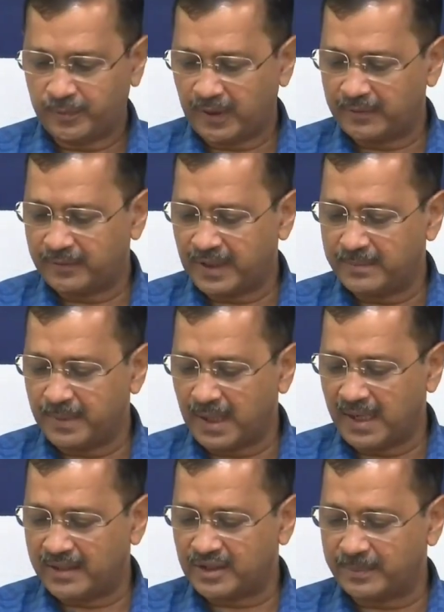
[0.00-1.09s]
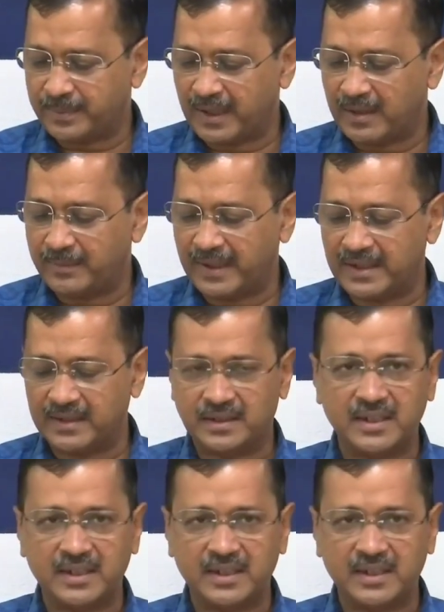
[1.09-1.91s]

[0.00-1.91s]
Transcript: फरवरी मार्च अप्रैल मई